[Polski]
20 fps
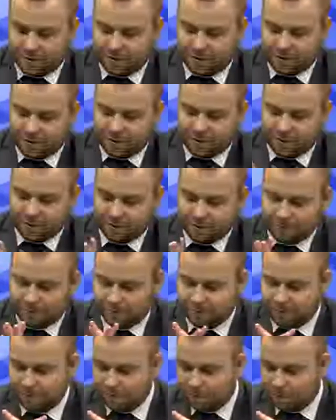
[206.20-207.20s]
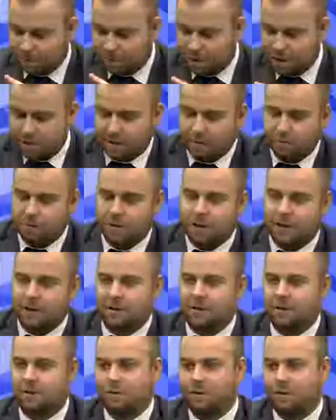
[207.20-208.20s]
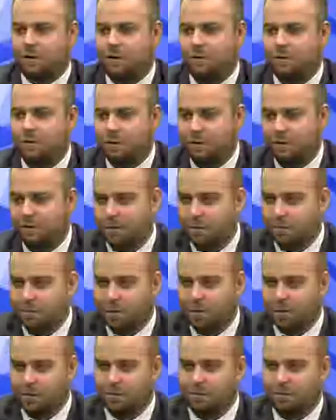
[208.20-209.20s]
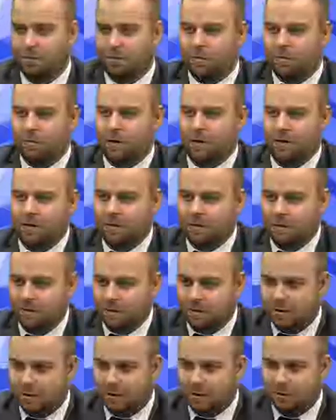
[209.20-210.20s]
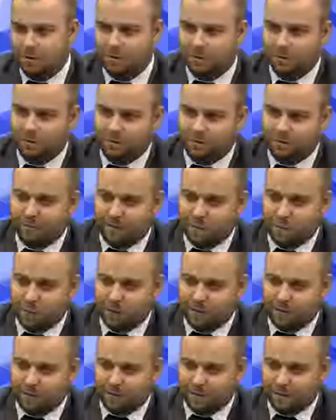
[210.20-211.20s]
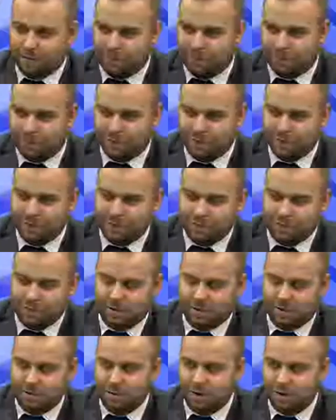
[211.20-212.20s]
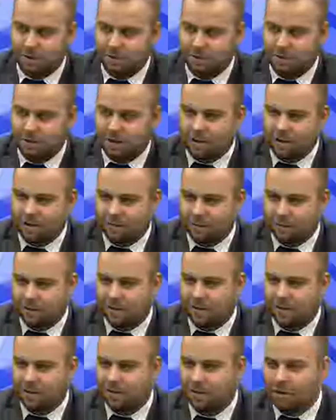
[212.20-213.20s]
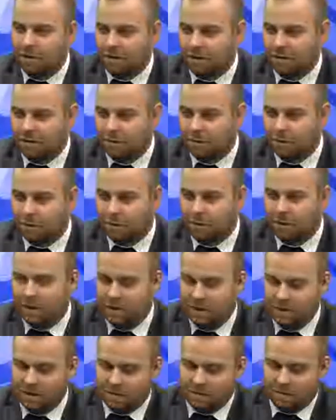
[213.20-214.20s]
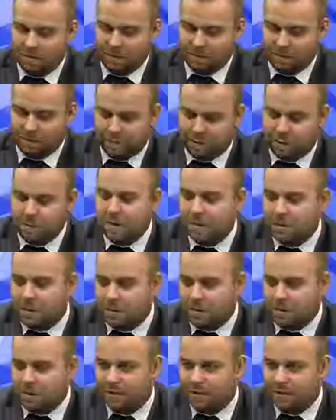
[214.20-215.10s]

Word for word: e, no, przetarł szlaki, jeżeli chodzi o wybory, bo pan startował w wyborach samorządowych do Sejmiku. Na wiosnę kolejne wybory. Pewnie będzie pan